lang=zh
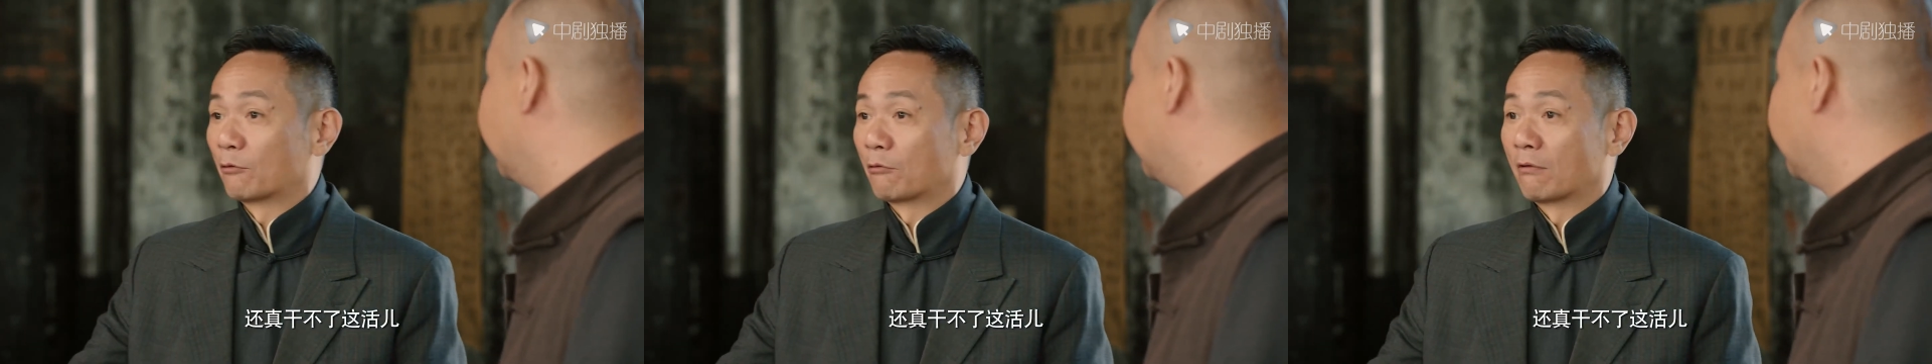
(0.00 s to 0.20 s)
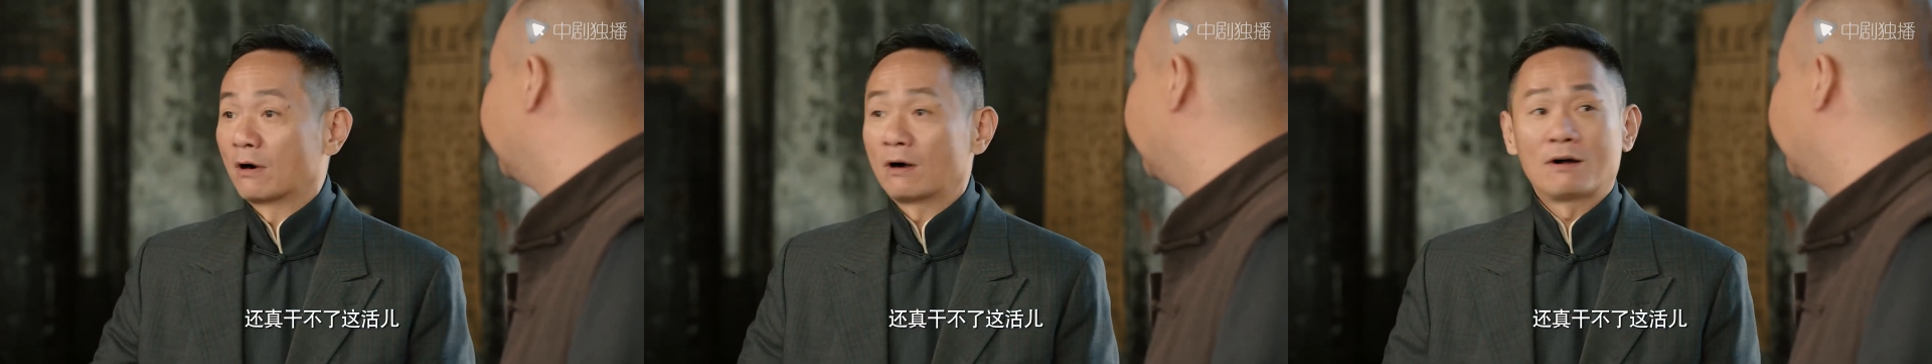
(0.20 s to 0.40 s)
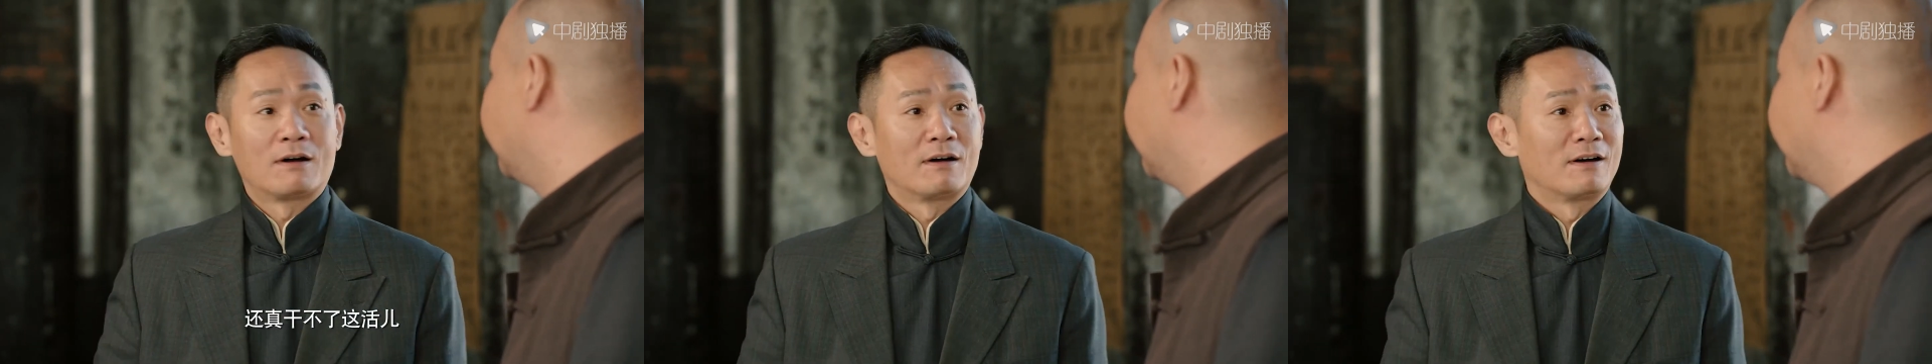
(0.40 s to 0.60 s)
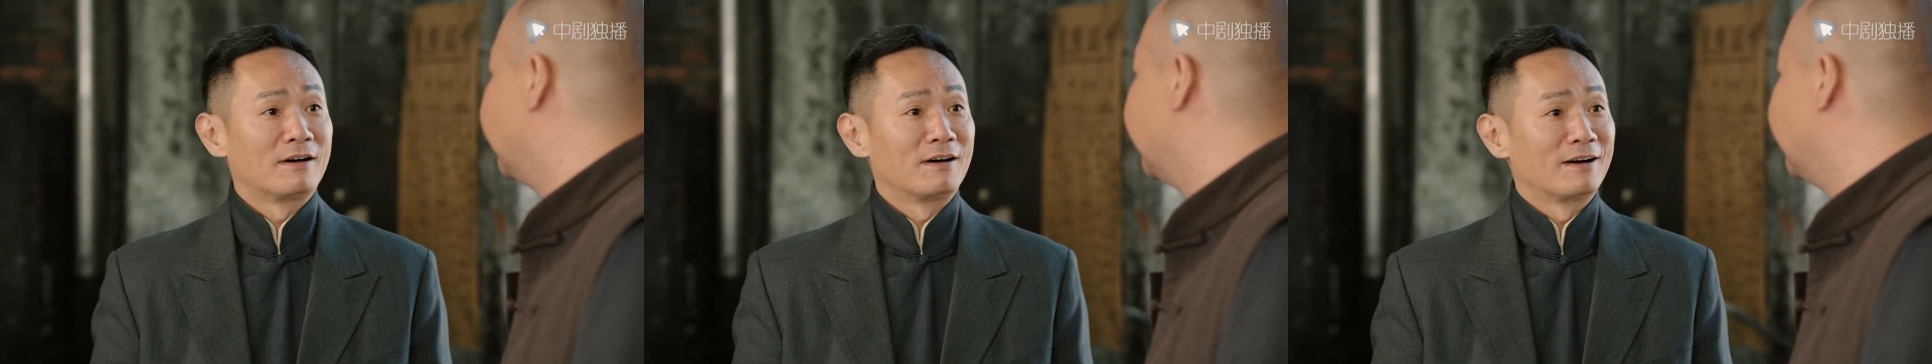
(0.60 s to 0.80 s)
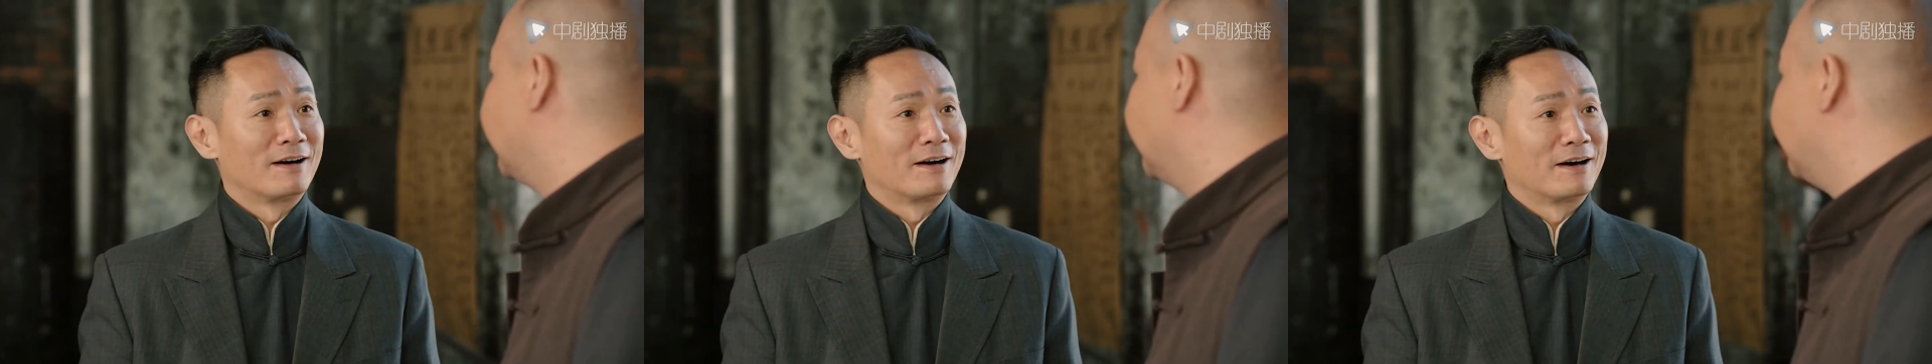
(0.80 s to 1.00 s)

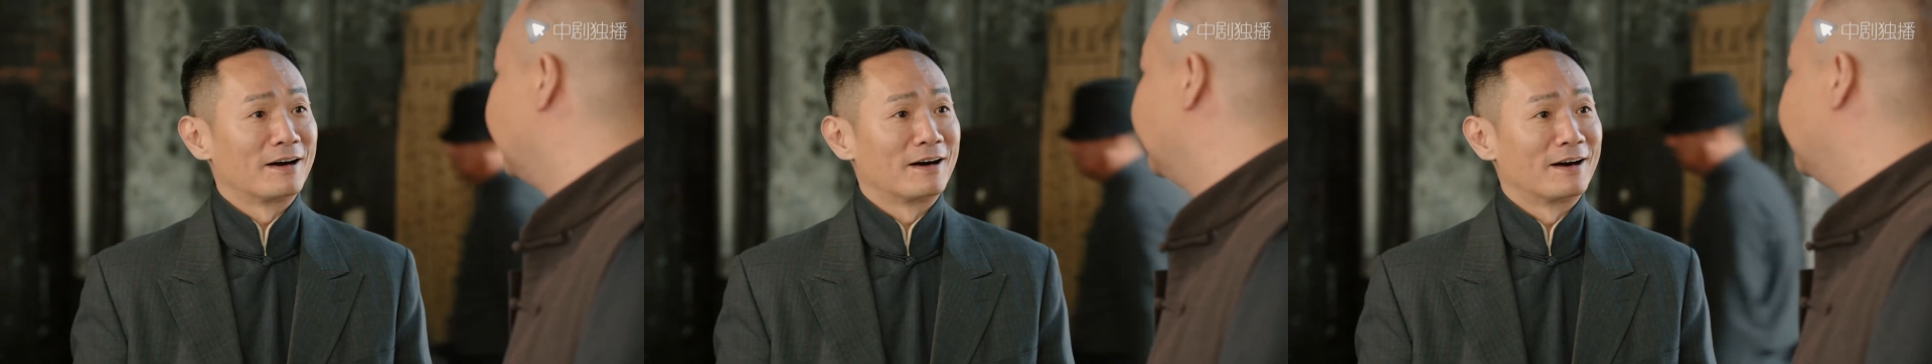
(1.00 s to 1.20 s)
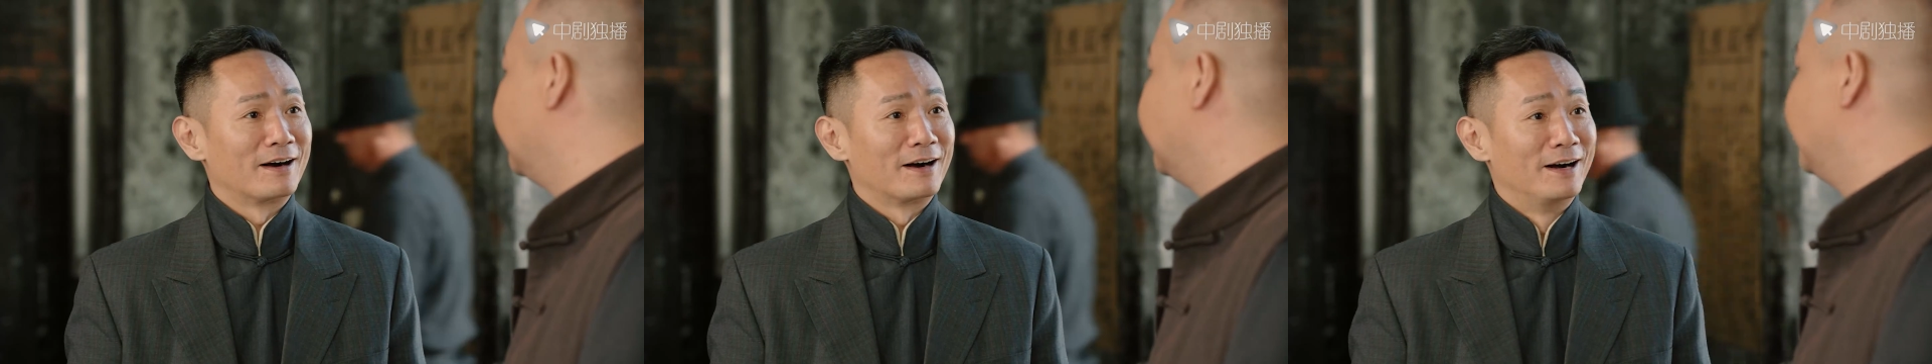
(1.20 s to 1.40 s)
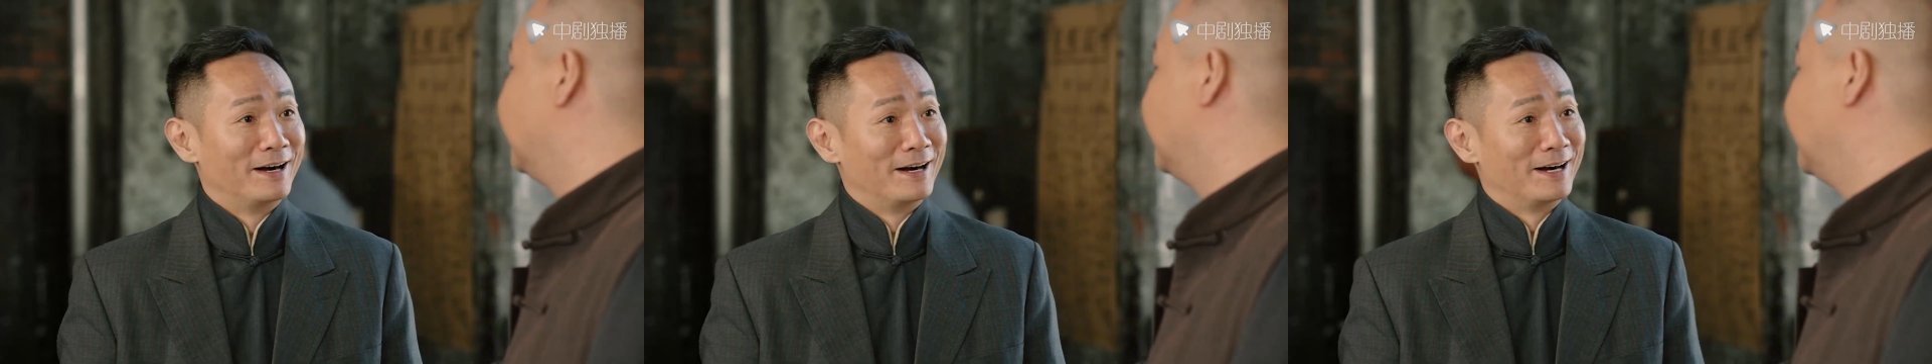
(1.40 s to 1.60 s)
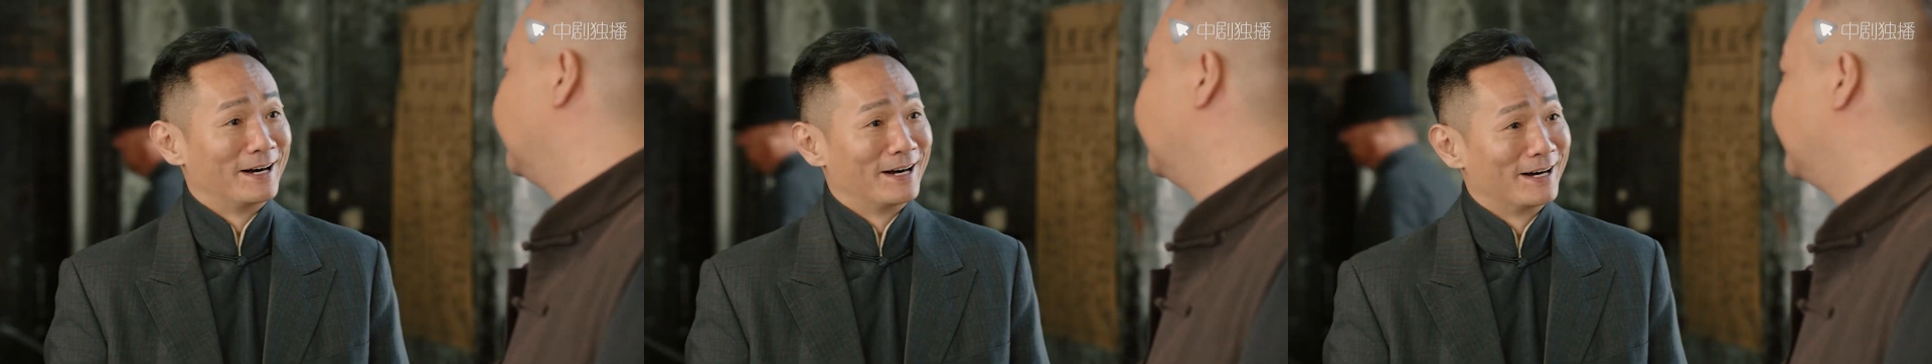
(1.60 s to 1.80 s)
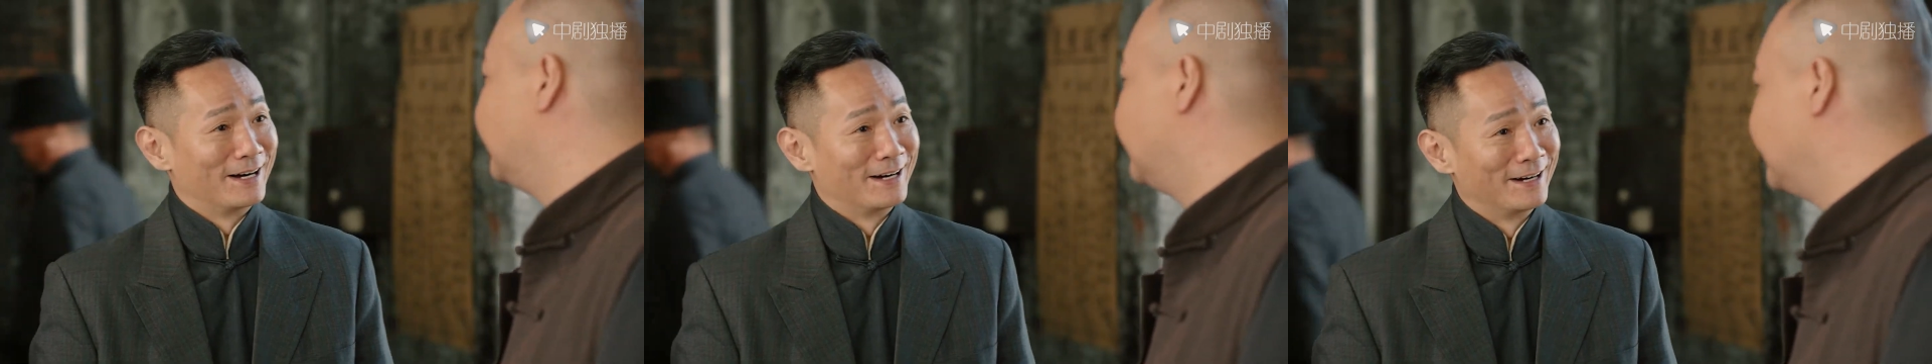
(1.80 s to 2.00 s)

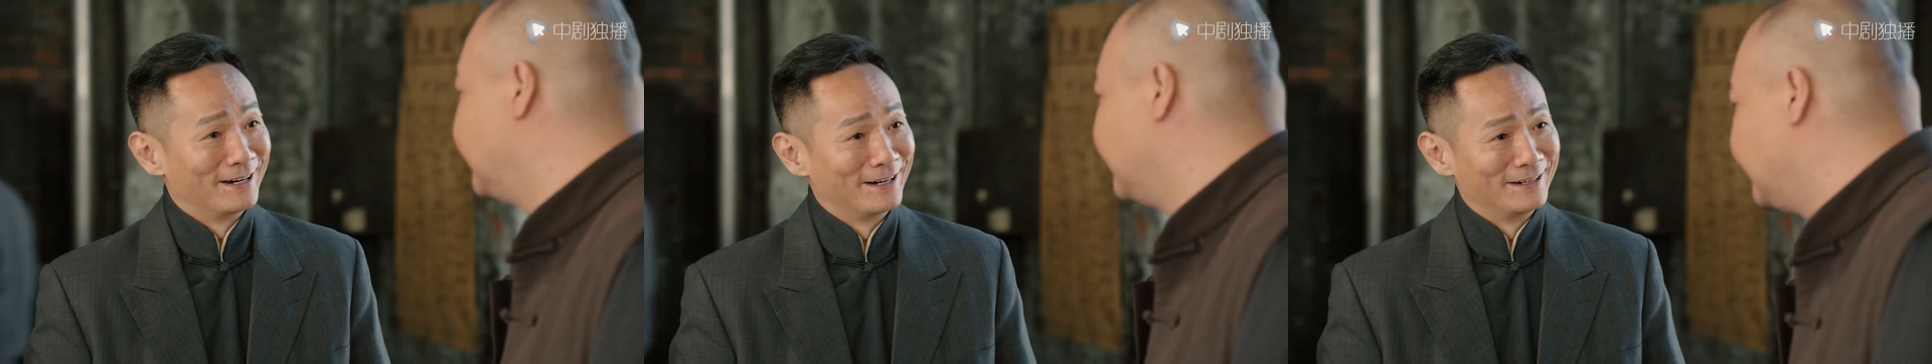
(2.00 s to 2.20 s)
活儿。